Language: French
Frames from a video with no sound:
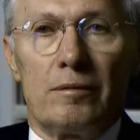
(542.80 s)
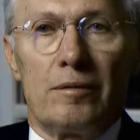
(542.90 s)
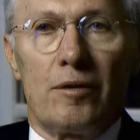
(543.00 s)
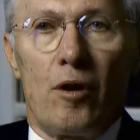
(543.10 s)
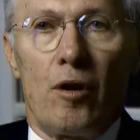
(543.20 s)

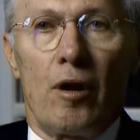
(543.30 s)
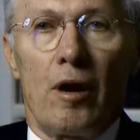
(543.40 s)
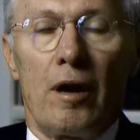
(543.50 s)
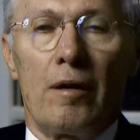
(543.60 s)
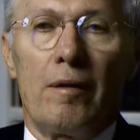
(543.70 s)
comme
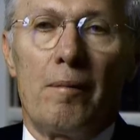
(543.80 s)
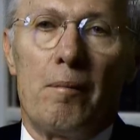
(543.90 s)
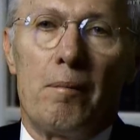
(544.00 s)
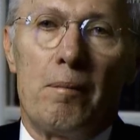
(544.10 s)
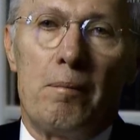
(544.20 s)
l'Allemagne
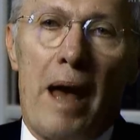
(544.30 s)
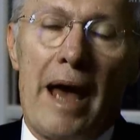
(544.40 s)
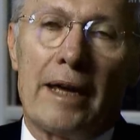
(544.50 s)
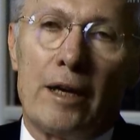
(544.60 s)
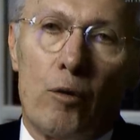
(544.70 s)
sont
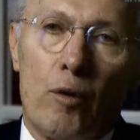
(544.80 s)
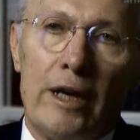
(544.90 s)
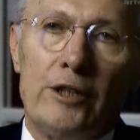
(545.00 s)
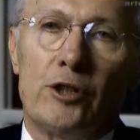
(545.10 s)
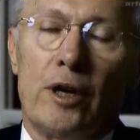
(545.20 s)
en train de
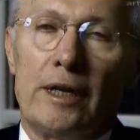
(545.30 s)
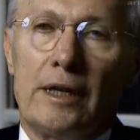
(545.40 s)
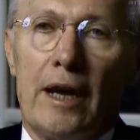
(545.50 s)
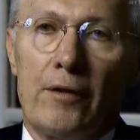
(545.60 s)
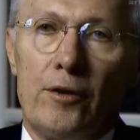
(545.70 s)
fermer leurs
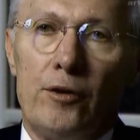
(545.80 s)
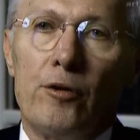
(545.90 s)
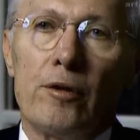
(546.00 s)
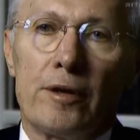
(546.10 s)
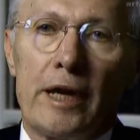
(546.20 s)
centrales
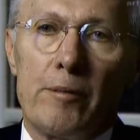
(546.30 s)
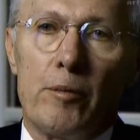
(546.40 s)
nucléaires,